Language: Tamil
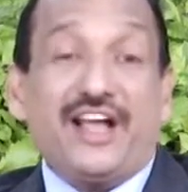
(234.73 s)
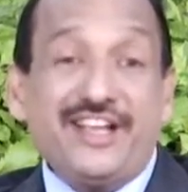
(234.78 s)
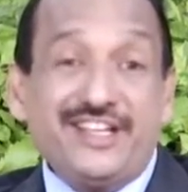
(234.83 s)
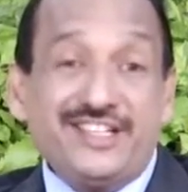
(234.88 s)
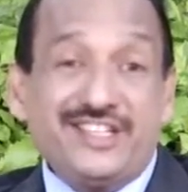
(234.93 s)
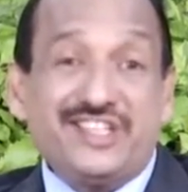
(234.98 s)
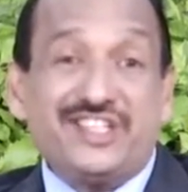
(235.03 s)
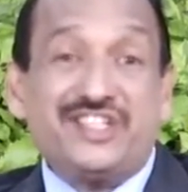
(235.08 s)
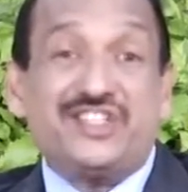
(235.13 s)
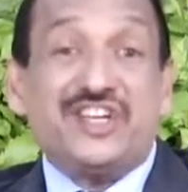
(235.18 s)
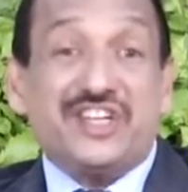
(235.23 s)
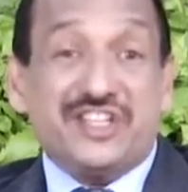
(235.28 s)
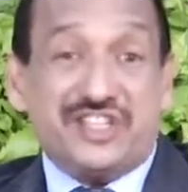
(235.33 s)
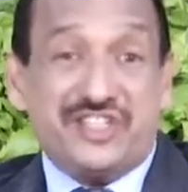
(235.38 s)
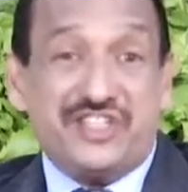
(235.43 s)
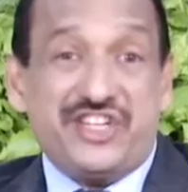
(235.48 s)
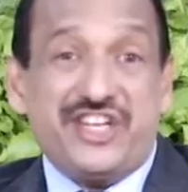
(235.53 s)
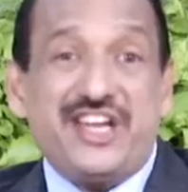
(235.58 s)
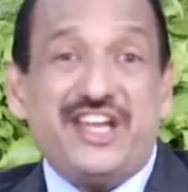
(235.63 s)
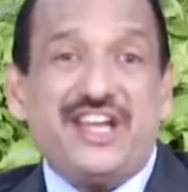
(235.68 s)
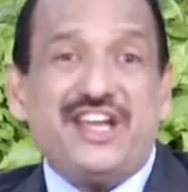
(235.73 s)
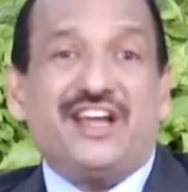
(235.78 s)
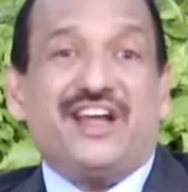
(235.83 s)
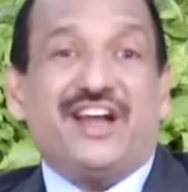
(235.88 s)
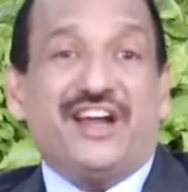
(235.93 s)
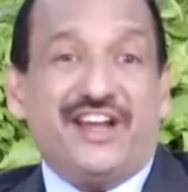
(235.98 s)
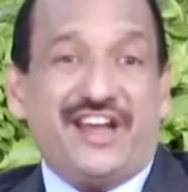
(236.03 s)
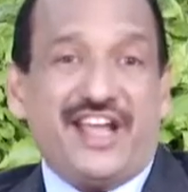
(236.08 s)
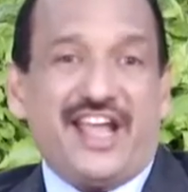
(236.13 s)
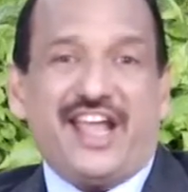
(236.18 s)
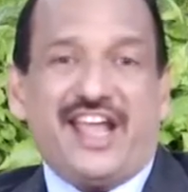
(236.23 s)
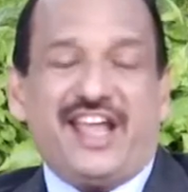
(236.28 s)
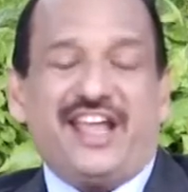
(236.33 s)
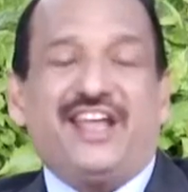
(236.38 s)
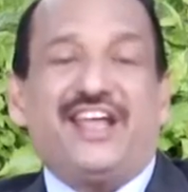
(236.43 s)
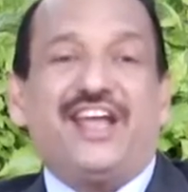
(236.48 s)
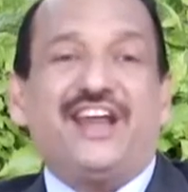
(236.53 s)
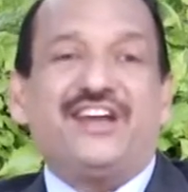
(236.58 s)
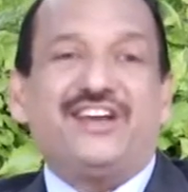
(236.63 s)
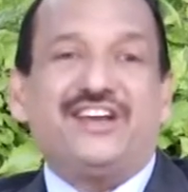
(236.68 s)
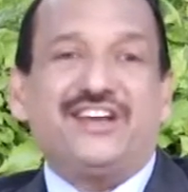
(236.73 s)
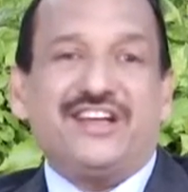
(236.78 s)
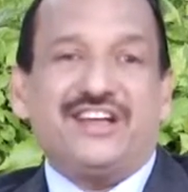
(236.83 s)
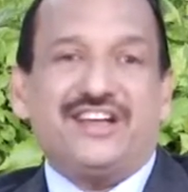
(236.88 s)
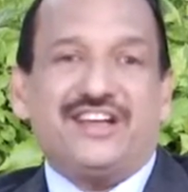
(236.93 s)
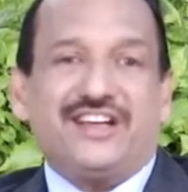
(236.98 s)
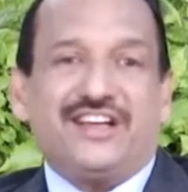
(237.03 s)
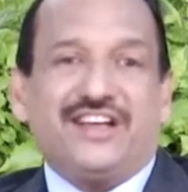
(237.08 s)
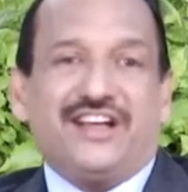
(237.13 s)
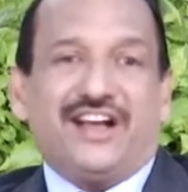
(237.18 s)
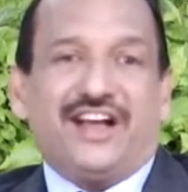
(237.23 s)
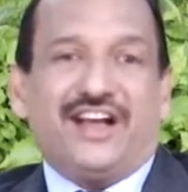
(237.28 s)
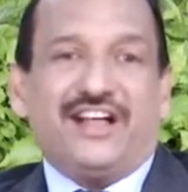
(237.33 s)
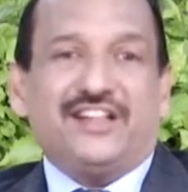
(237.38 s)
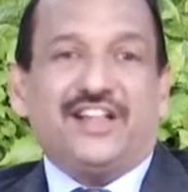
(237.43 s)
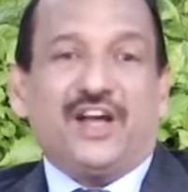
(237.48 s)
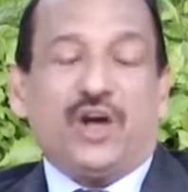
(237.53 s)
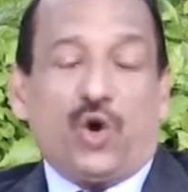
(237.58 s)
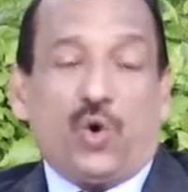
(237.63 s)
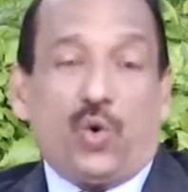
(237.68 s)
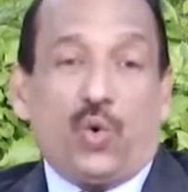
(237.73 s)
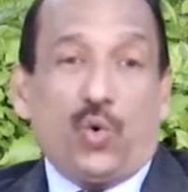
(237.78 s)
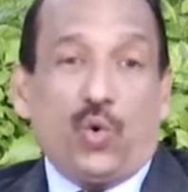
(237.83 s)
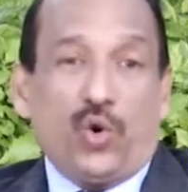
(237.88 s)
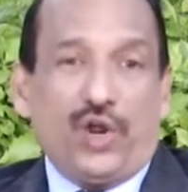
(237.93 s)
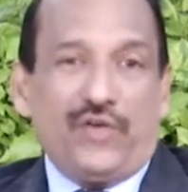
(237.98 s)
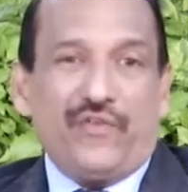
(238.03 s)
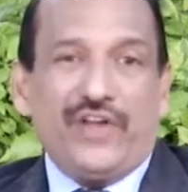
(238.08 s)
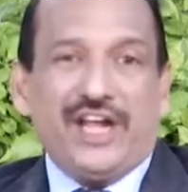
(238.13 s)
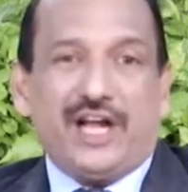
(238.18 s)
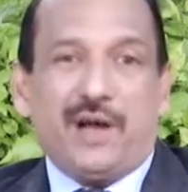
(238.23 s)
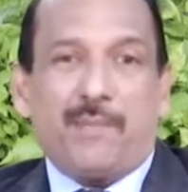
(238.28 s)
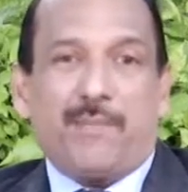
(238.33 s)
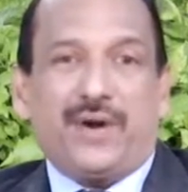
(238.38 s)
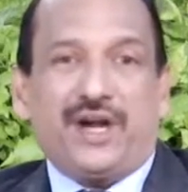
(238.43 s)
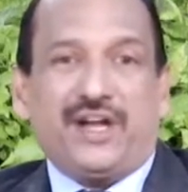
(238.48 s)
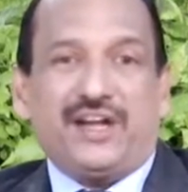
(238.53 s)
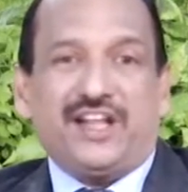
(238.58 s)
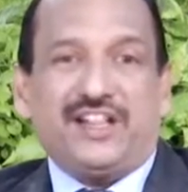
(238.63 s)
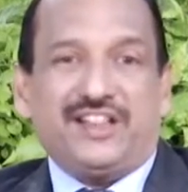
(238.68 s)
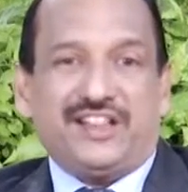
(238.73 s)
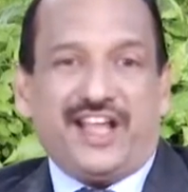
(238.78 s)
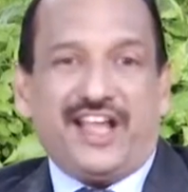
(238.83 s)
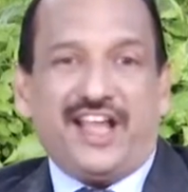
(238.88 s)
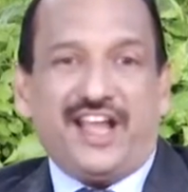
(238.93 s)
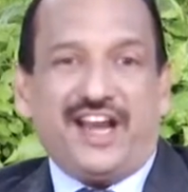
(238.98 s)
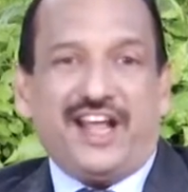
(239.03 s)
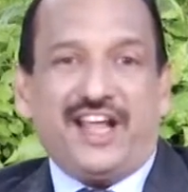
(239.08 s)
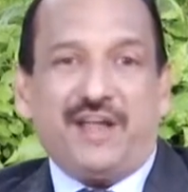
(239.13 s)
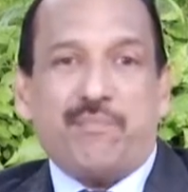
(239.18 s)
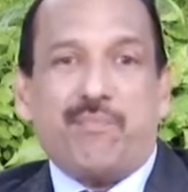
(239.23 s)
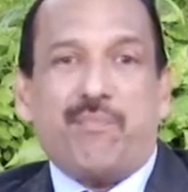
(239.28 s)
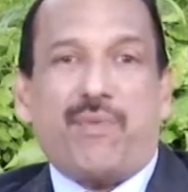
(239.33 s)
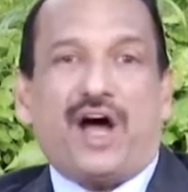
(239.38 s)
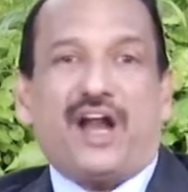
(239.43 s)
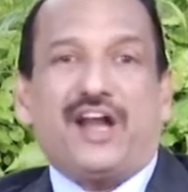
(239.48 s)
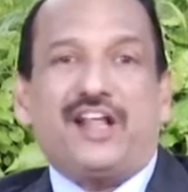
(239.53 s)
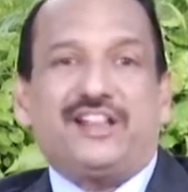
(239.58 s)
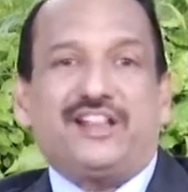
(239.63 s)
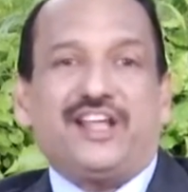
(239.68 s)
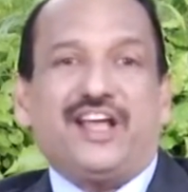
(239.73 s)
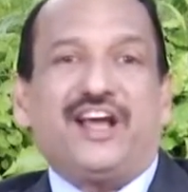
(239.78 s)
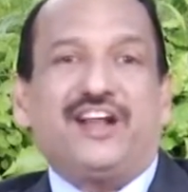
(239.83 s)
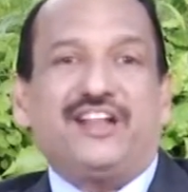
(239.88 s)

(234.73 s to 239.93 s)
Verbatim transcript: ஐஸ்ட் டீ டே என்று அந்த குளிர்விக்கப்பட்ட தேயிலை பானத்தை